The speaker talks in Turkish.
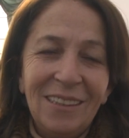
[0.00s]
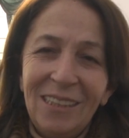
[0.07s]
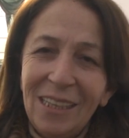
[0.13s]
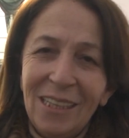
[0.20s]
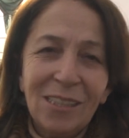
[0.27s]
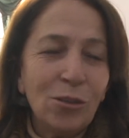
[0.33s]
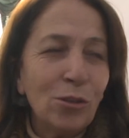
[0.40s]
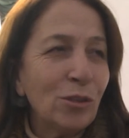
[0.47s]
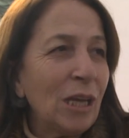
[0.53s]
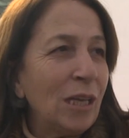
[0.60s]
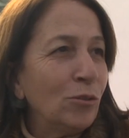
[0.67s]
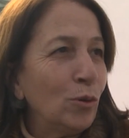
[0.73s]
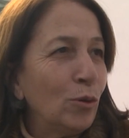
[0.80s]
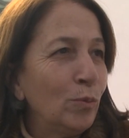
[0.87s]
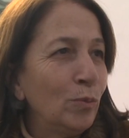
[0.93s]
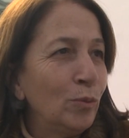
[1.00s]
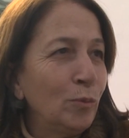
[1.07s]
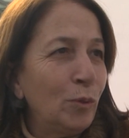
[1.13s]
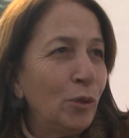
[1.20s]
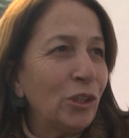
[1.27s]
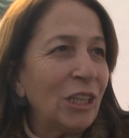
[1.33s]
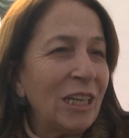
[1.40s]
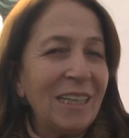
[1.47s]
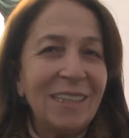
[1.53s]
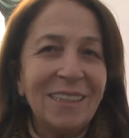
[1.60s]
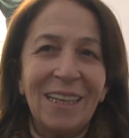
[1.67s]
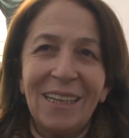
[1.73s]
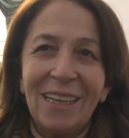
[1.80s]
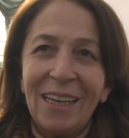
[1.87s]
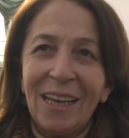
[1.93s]
Yeni sosyal sorumluluk
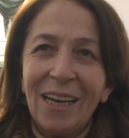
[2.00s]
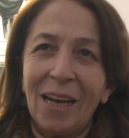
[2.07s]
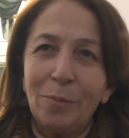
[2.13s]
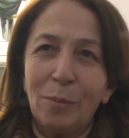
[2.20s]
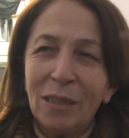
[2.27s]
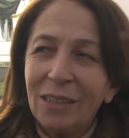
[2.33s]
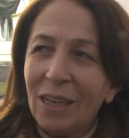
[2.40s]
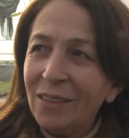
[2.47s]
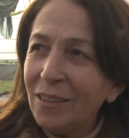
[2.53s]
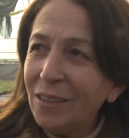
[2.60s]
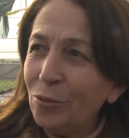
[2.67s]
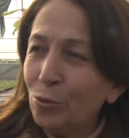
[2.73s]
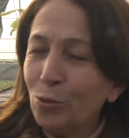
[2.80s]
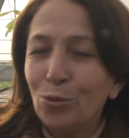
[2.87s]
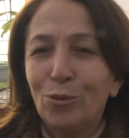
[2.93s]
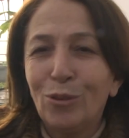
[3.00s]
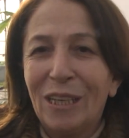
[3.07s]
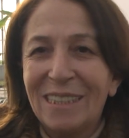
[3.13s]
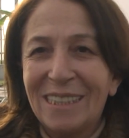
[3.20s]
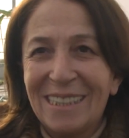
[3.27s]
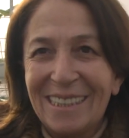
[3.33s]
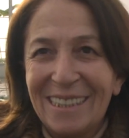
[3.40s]
projelerinde de yer almaktan da gurur duyarız.